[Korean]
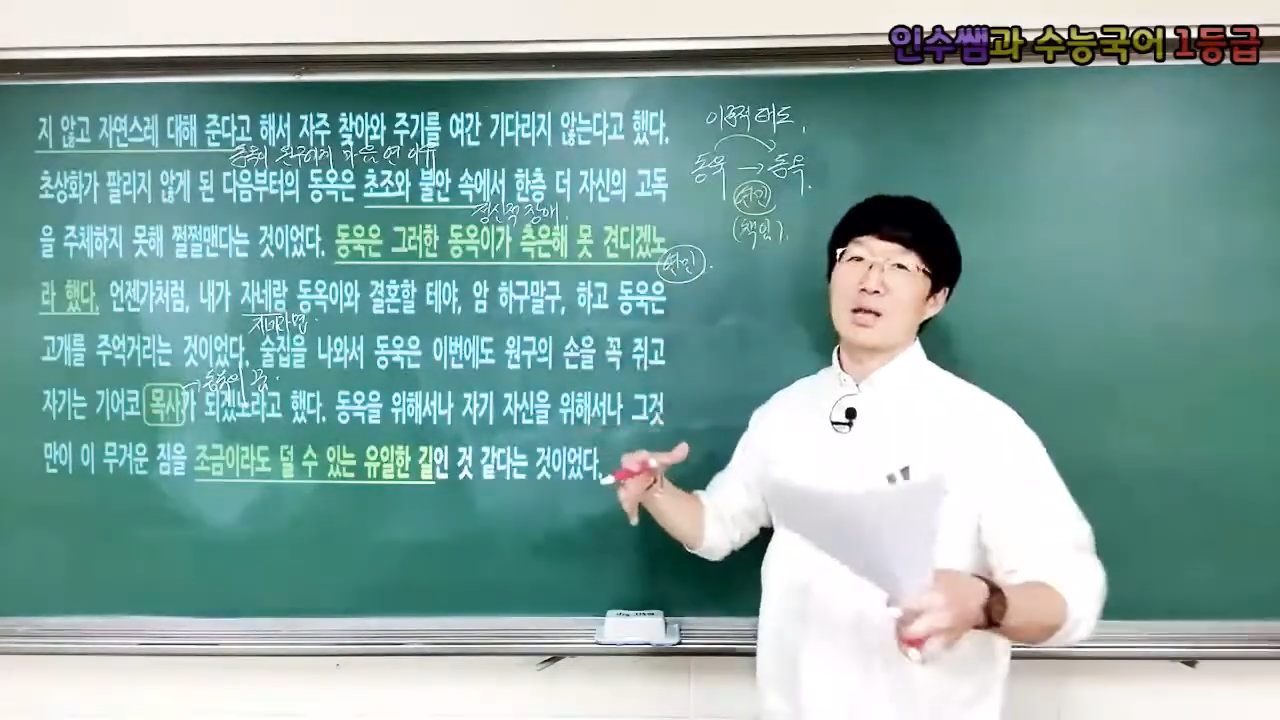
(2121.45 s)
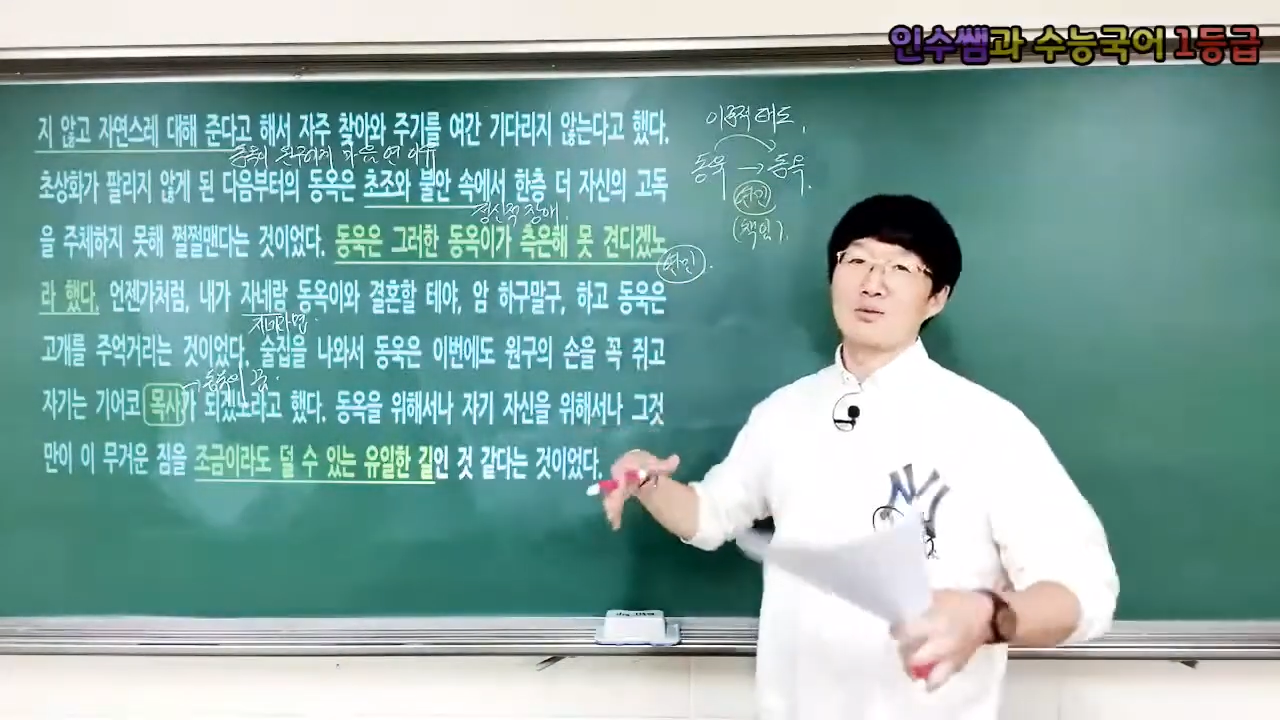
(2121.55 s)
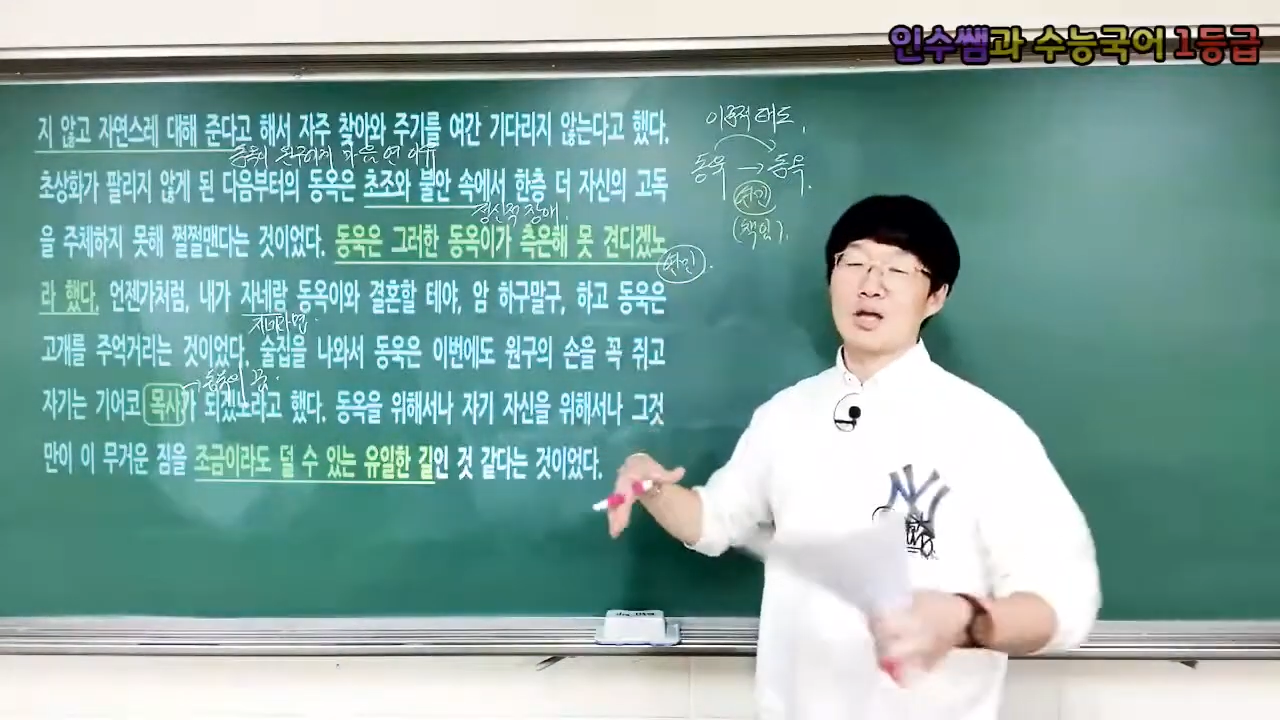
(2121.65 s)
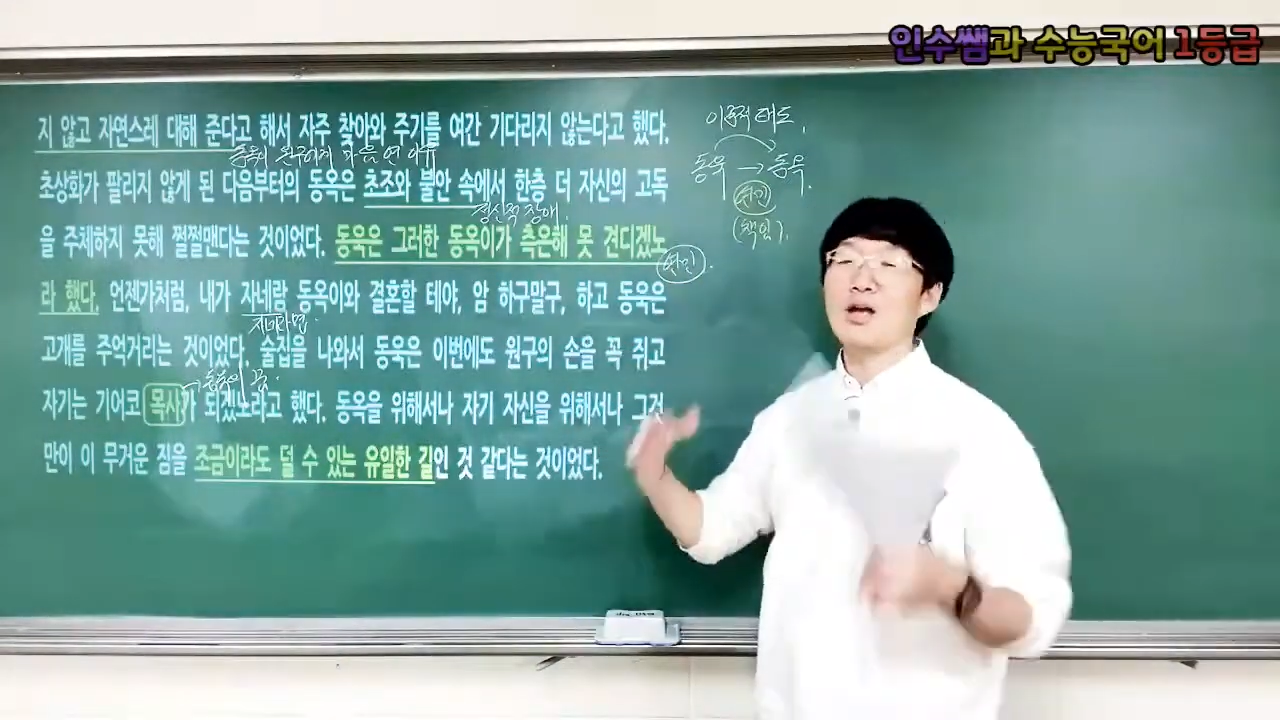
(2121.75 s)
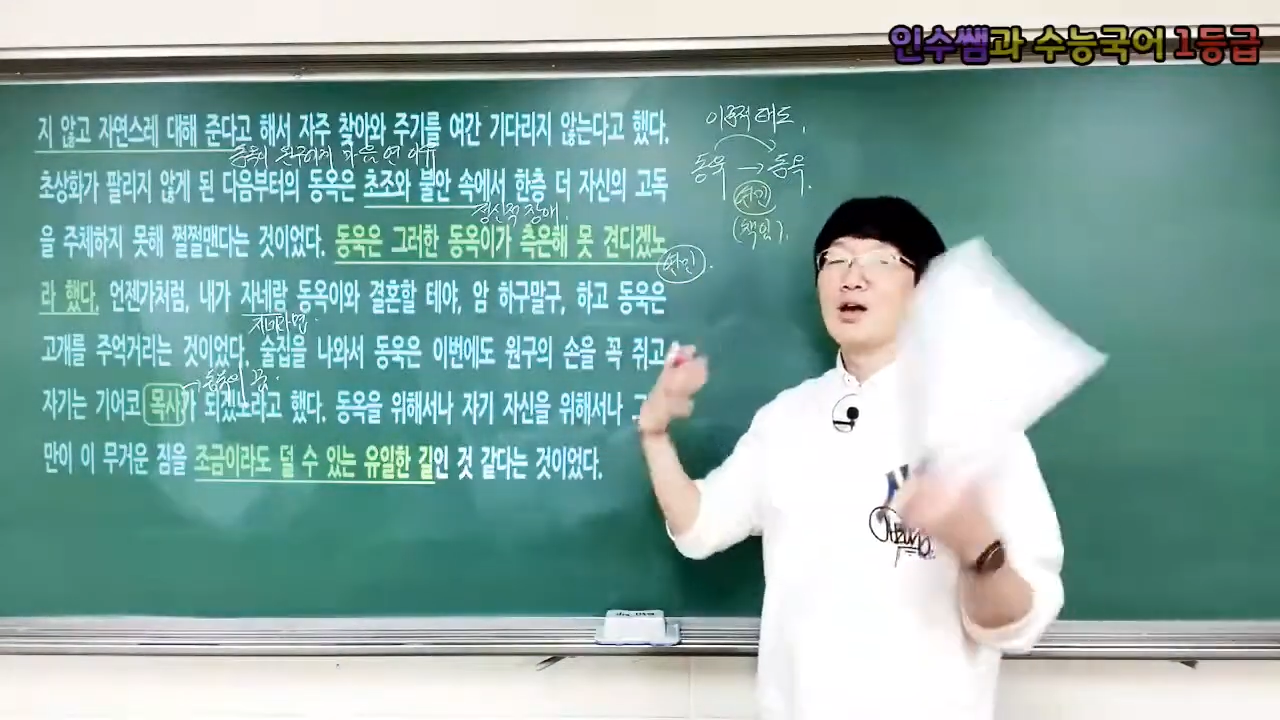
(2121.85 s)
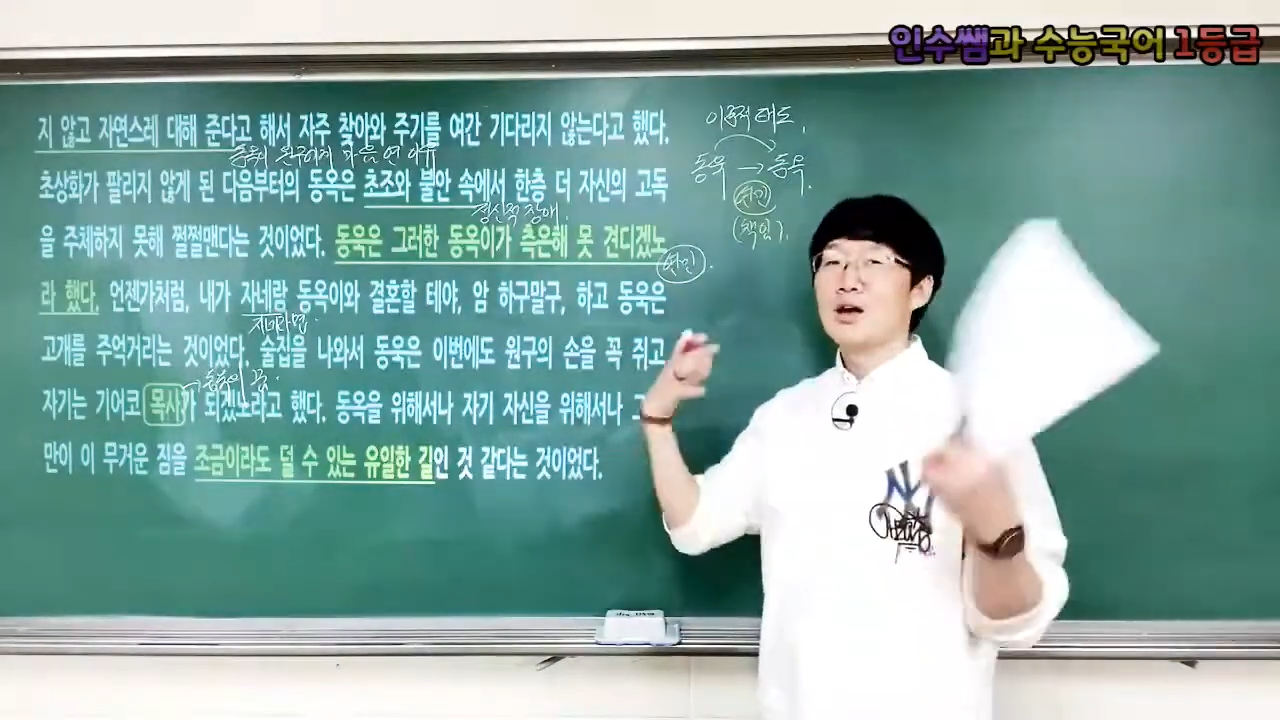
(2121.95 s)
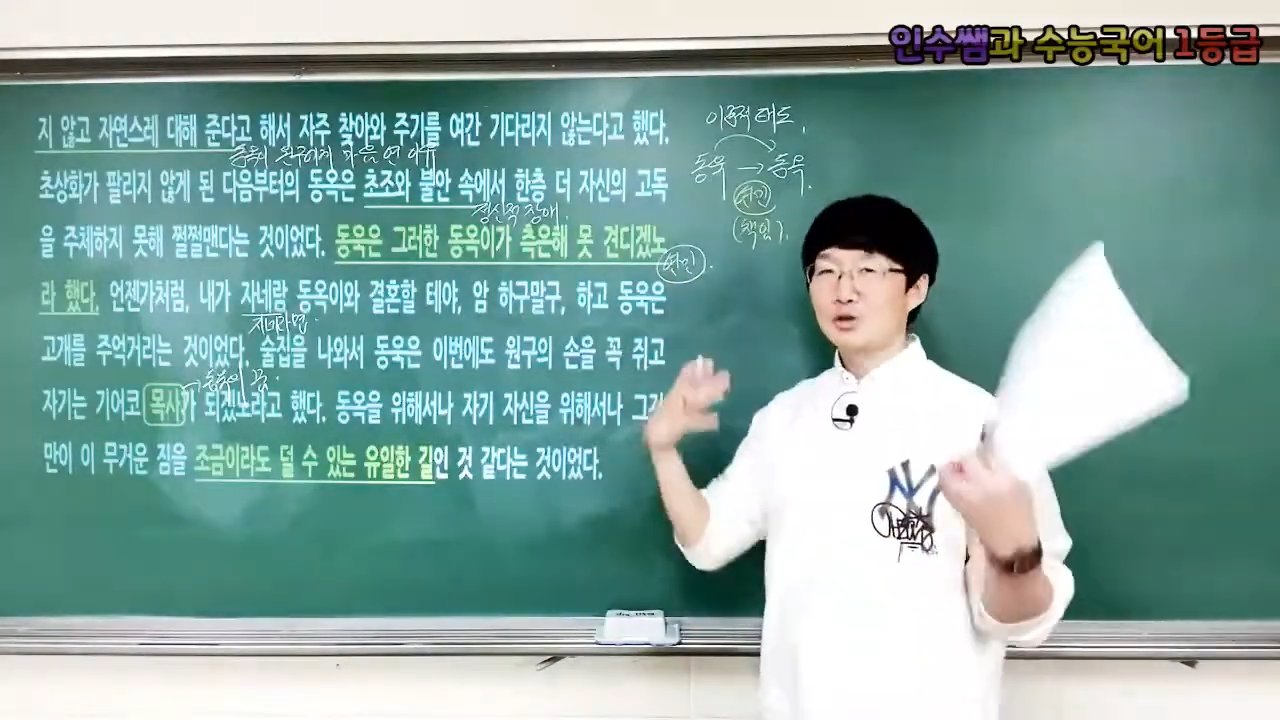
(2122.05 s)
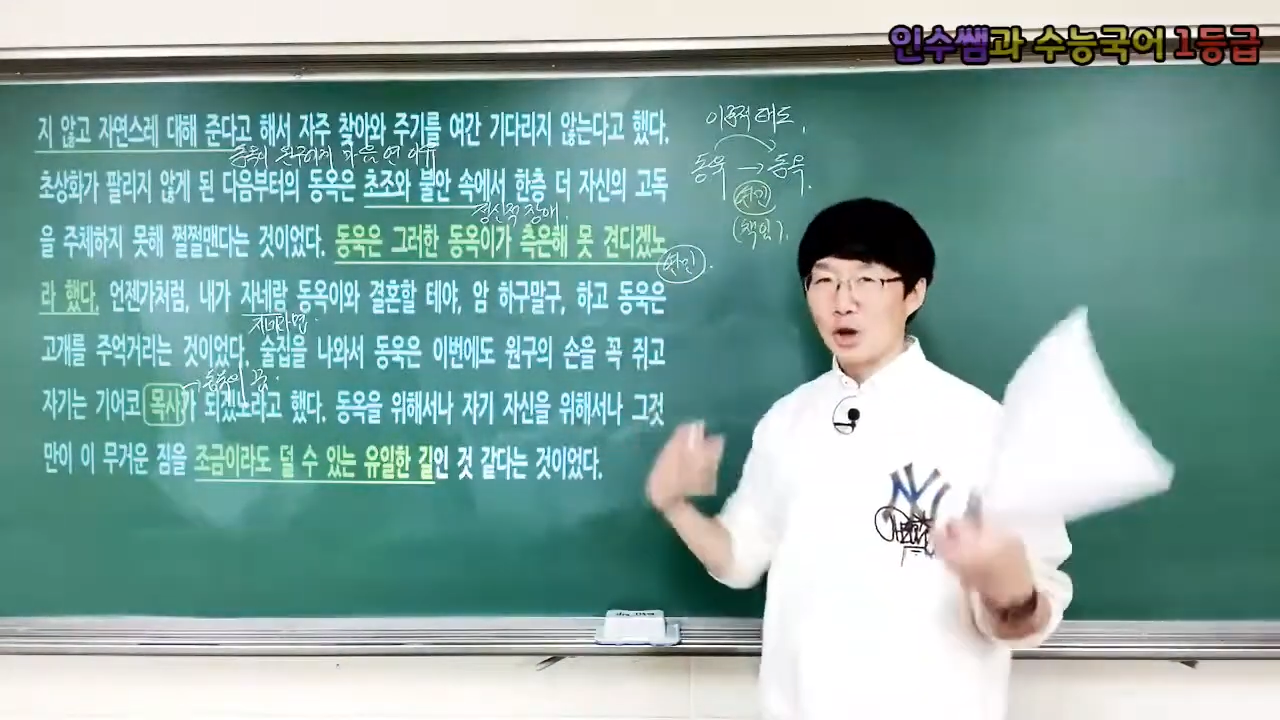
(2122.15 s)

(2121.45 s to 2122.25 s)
때문에